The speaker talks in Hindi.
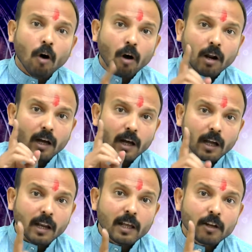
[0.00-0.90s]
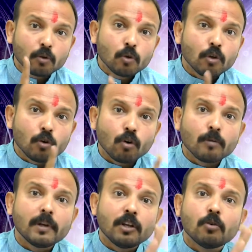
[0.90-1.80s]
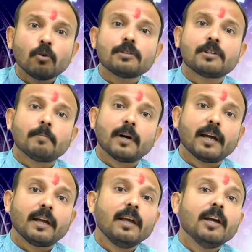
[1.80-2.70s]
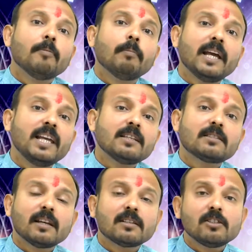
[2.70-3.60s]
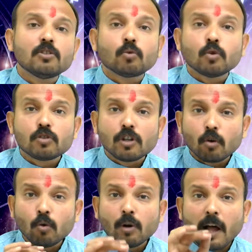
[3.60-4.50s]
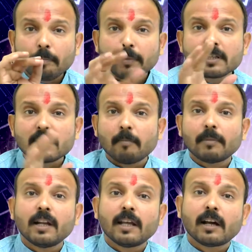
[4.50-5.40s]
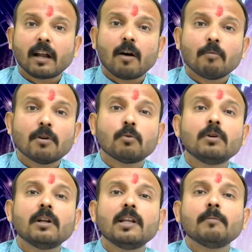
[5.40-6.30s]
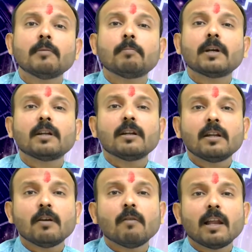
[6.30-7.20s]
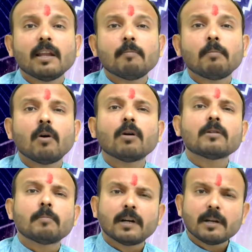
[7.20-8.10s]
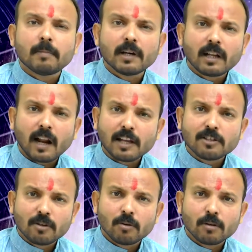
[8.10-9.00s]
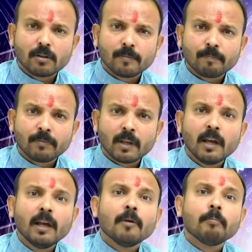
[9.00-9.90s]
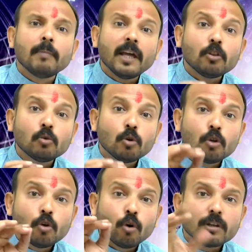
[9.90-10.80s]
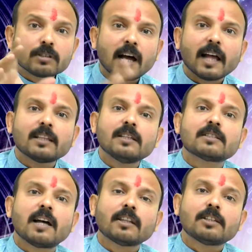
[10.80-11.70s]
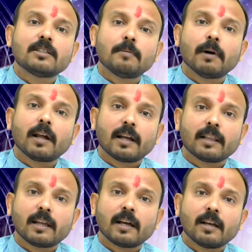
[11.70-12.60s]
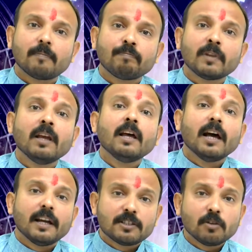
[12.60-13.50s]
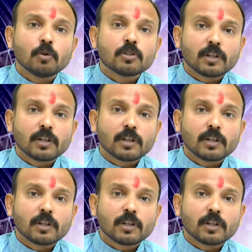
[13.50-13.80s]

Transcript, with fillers: और हर एक दुर्योग में योग छिपा है मैं इस एक चीज को जरूर आपके सामने लेकर आऊंगा कुंडली में बनने वाले बहुत बड़े बड़े राजयोग में दुर्योग साथ ही साथ छिपा रहता है ऐसी कुछ